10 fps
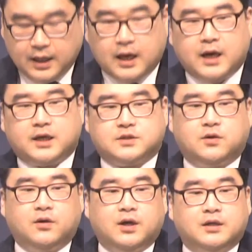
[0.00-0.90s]

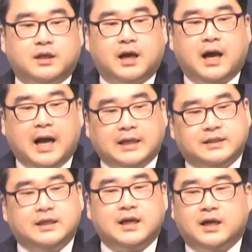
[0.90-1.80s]
하나님께서 내가
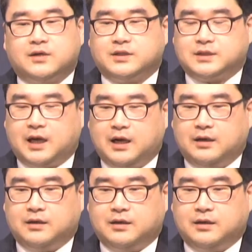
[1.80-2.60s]
아들을 낳을 것이다